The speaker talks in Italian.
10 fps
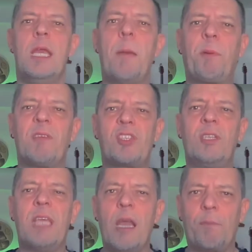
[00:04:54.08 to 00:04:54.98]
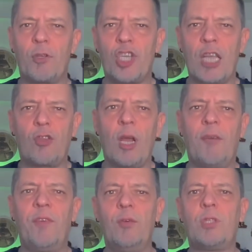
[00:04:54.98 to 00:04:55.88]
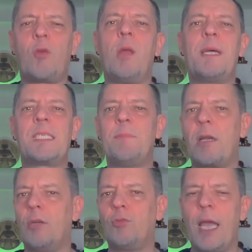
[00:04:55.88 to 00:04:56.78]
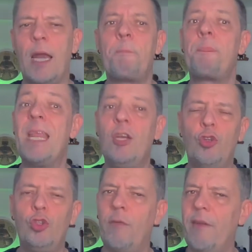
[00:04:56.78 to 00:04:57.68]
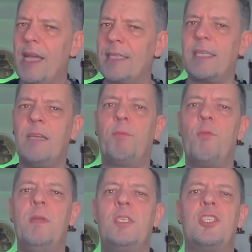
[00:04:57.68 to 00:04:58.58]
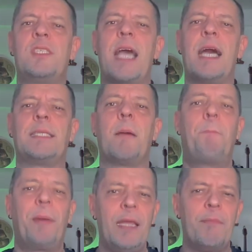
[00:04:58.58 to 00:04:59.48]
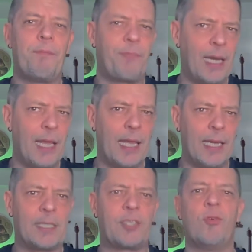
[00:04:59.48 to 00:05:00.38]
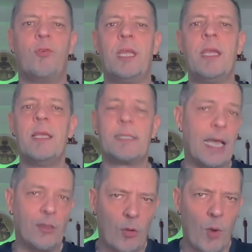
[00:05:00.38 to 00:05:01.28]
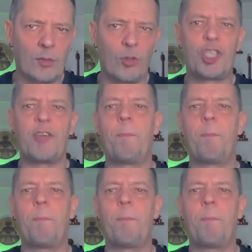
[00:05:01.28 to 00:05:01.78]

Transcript: L'approvazione del progetto era avvenuta con la massima cautela e non doveva essere pubblicizzata prima delle elezioni, stando a quanto diceva